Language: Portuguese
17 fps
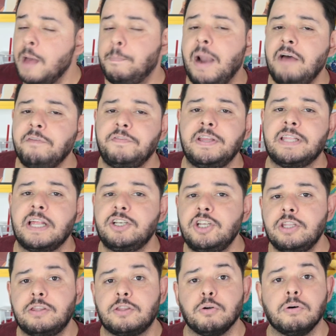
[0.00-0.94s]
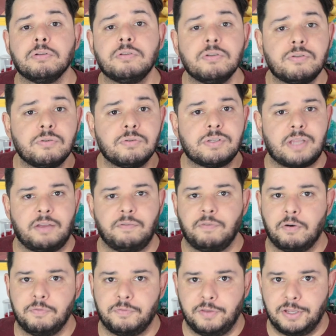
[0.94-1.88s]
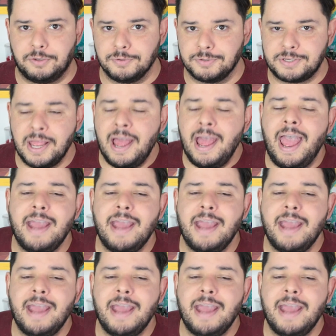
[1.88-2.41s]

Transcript: para a vida de todos os envolvidos.